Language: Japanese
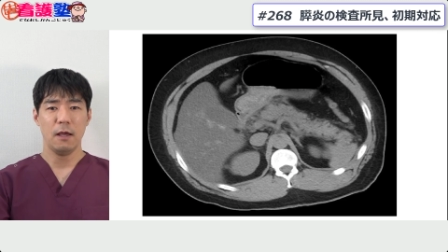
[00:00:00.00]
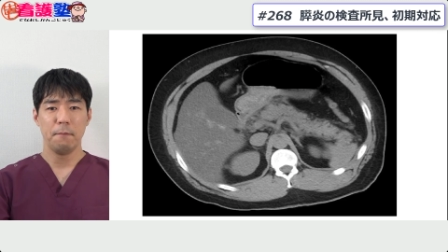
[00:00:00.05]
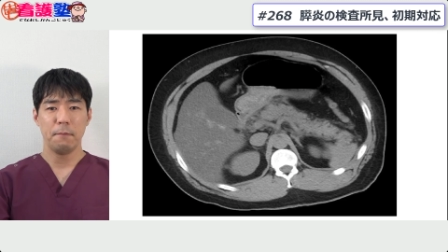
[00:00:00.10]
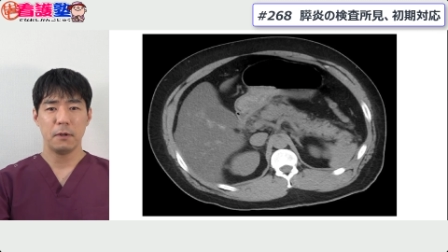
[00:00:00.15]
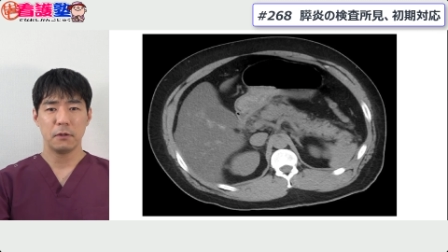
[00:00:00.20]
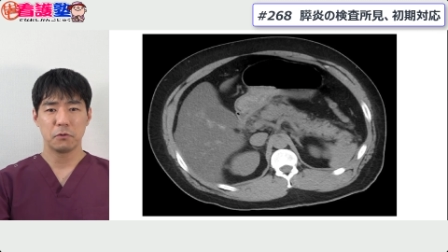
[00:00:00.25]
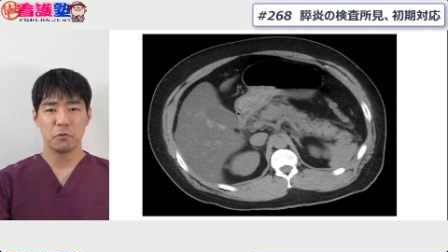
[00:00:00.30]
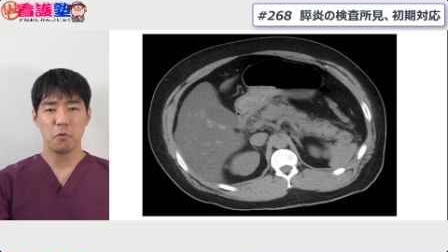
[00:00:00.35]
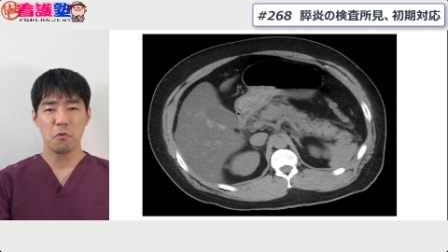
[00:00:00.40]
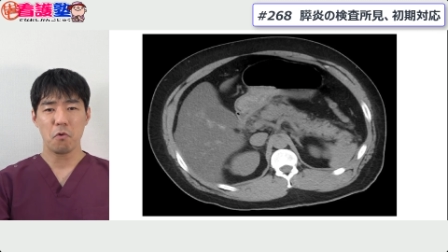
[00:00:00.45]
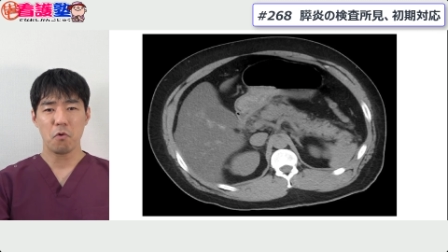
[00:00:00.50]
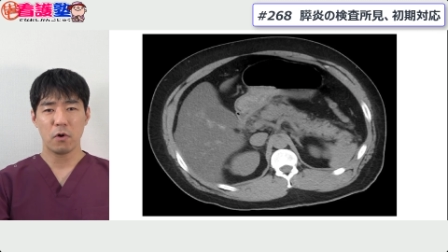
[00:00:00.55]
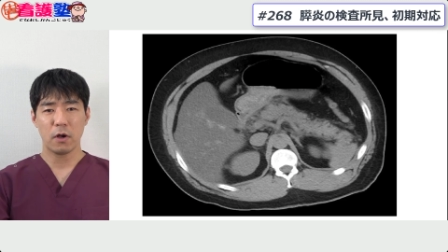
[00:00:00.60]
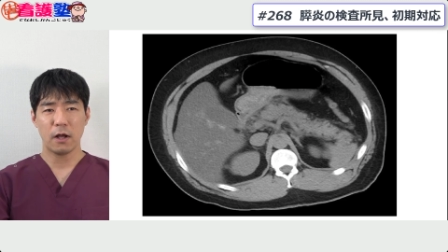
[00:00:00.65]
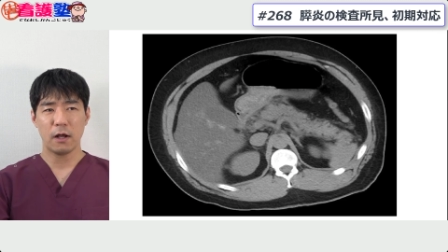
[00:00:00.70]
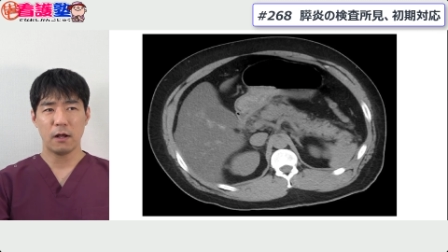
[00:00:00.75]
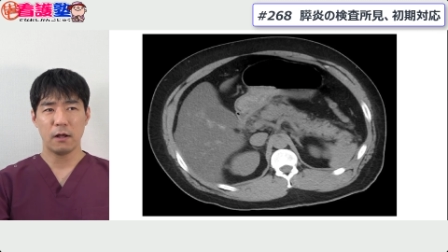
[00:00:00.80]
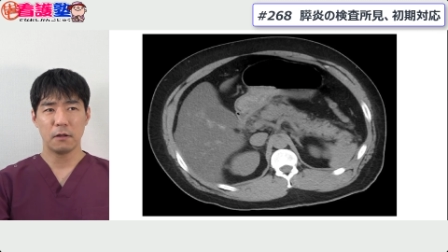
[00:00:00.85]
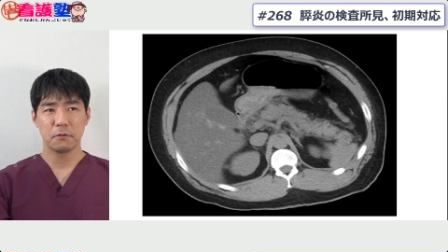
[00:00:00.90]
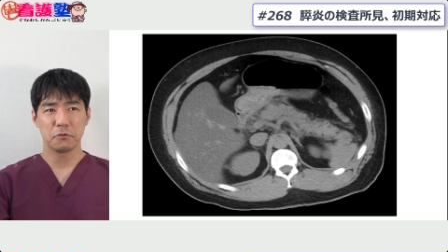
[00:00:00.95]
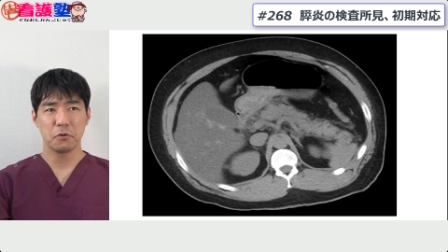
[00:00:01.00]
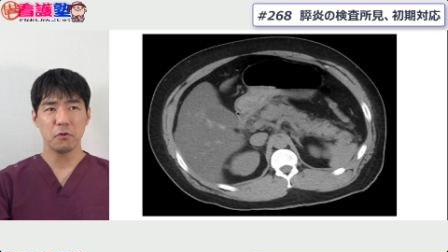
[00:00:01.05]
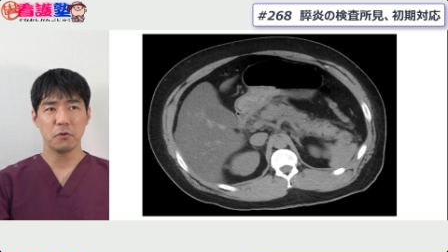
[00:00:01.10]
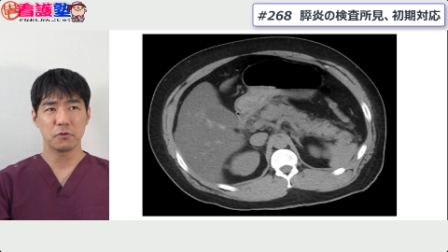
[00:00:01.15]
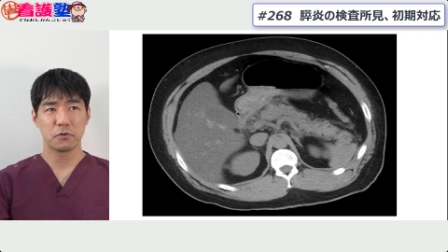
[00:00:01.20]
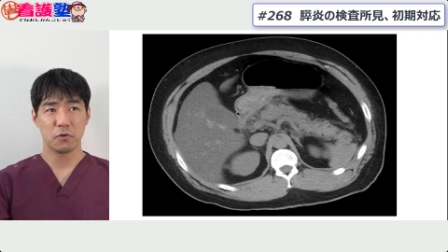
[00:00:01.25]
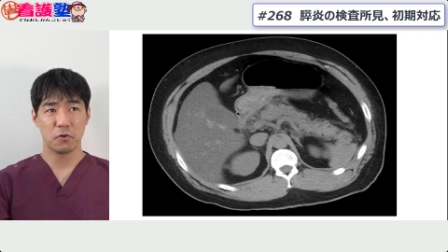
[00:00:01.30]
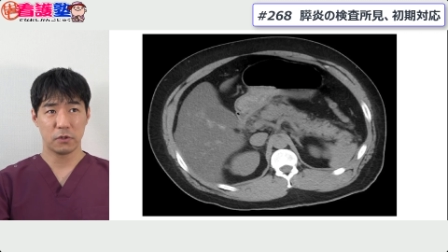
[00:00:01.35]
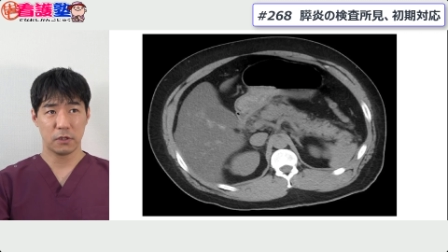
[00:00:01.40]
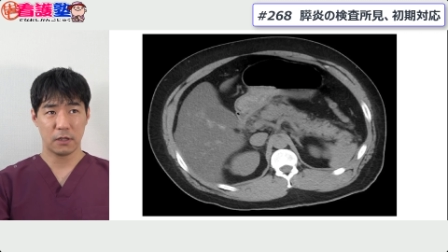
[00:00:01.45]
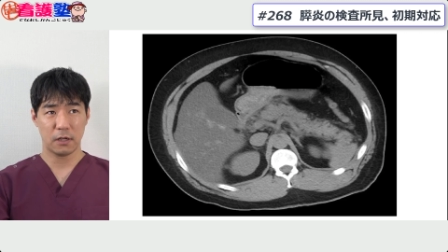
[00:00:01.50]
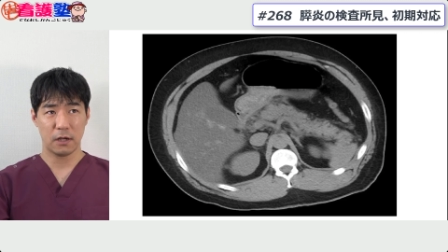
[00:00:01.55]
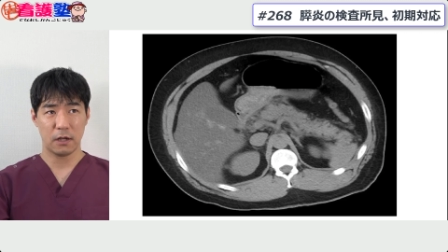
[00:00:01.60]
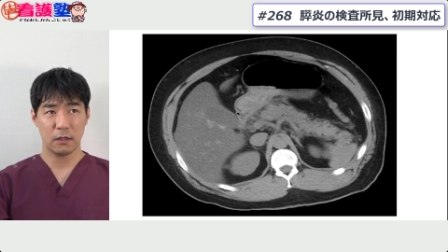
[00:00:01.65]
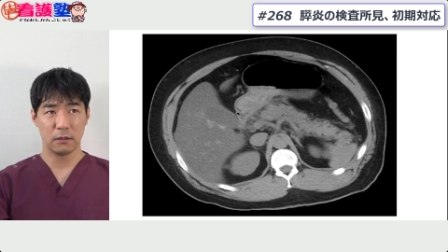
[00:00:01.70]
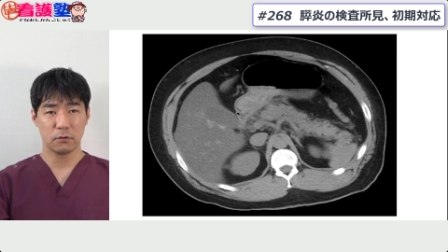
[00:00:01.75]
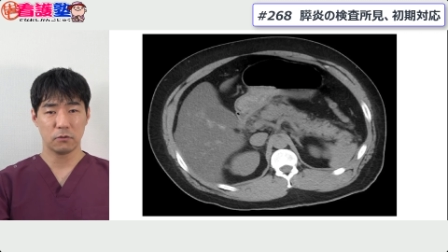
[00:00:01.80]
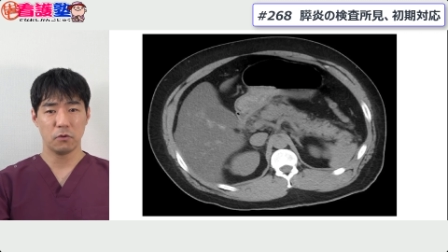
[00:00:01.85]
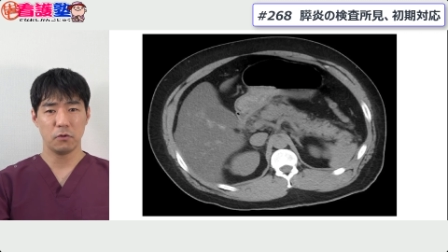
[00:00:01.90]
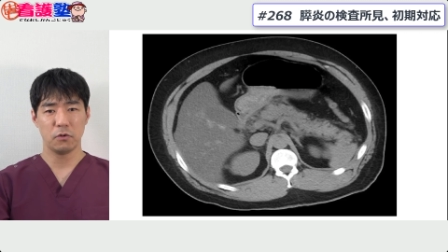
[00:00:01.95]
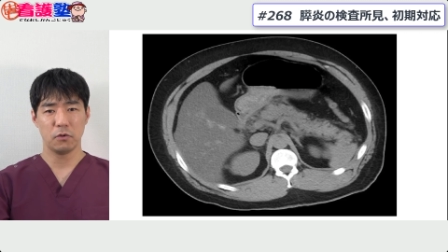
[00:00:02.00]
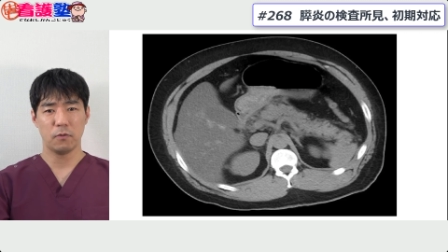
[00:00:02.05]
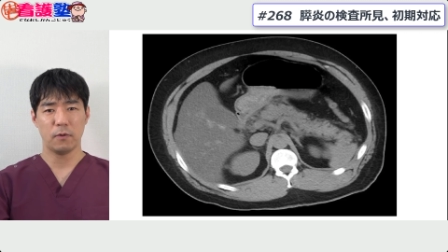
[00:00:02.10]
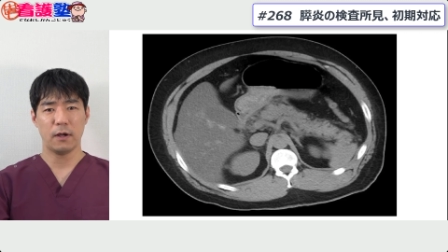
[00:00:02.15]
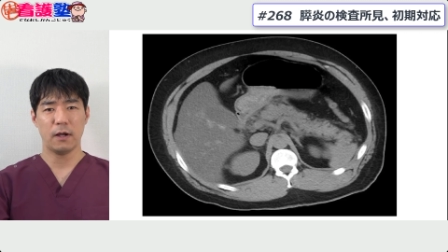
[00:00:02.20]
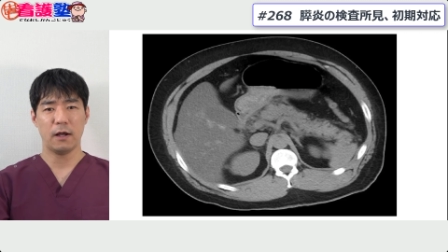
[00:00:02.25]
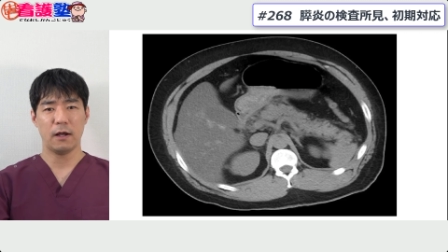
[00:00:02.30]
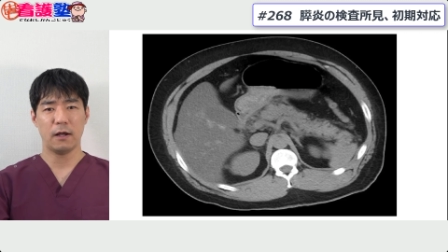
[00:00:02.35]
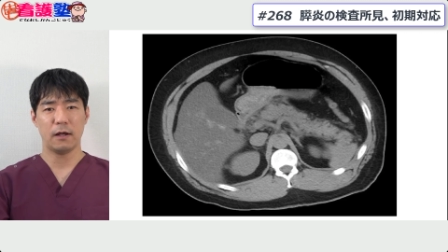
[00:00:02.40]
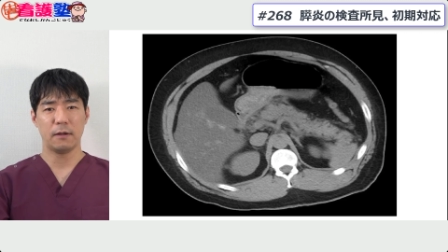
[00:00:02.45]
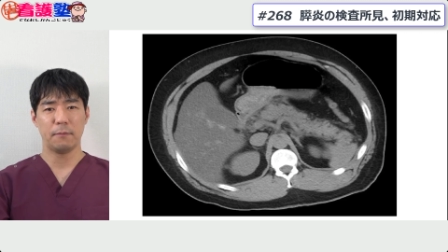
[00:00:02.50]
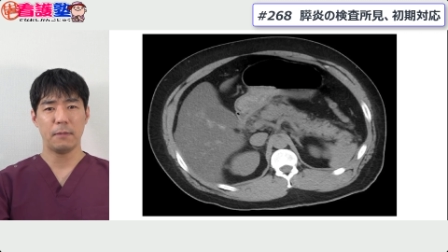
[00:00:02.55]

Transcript: まあ、どこが、どの臓器かというのは、